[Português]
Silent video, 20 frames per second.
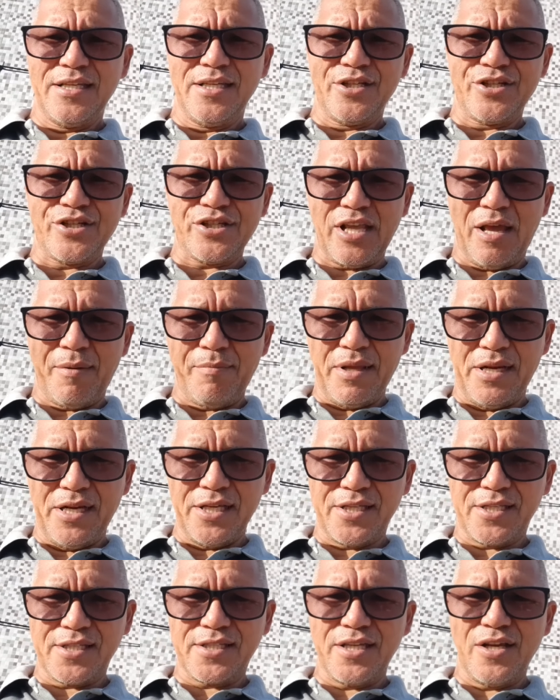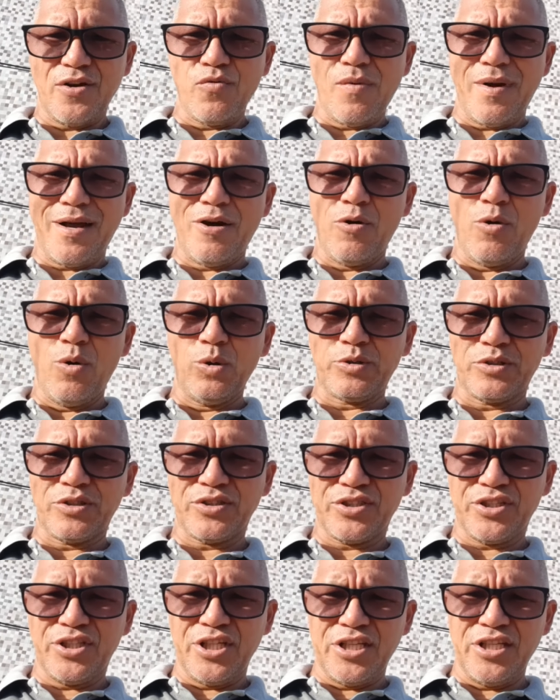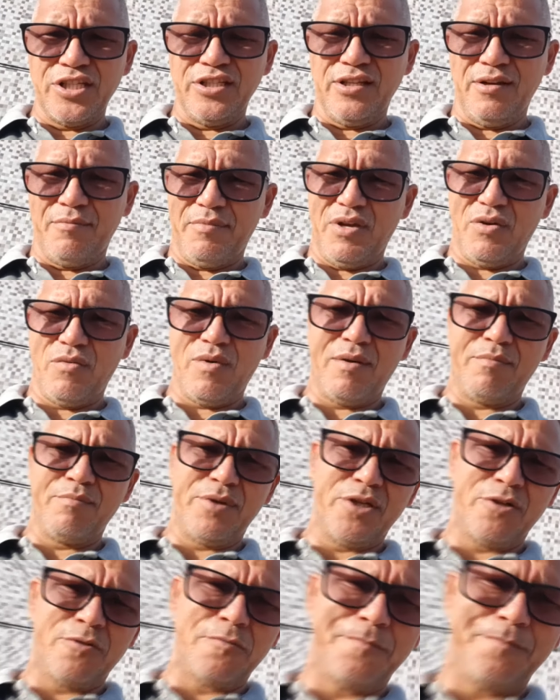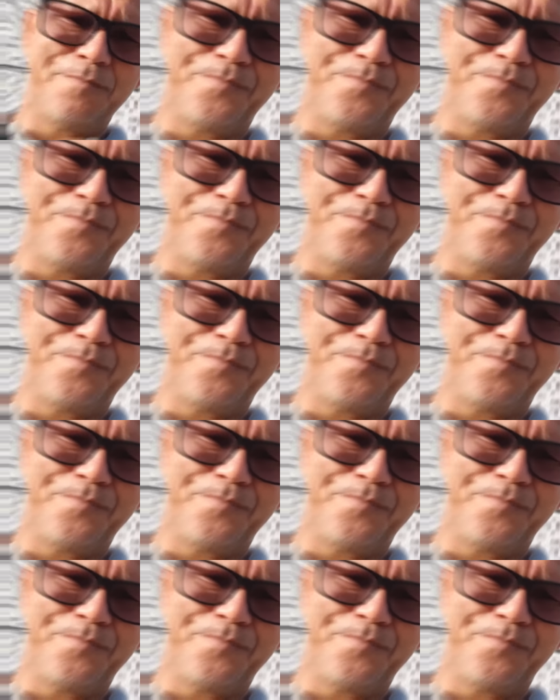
Estabelecer uma rotina, meu amigo.